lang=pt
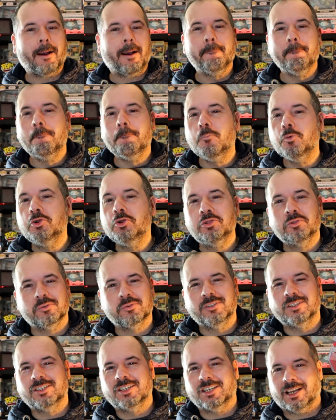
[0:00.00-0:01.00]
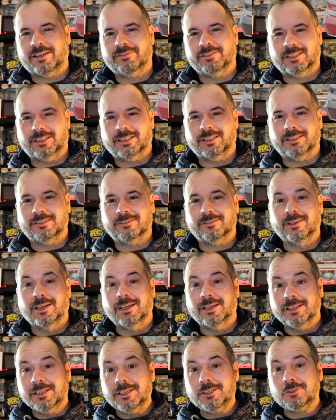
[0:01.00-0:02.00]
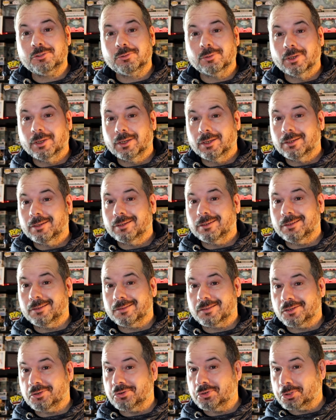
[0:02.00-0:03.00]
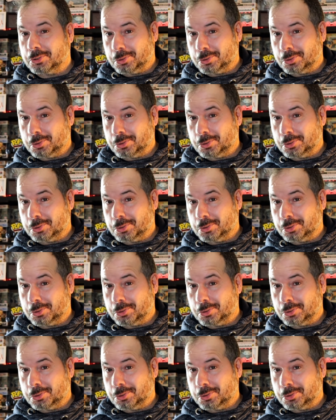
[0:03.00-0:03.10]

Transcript: Há muito que desejava ter isto. Isto e a seguir o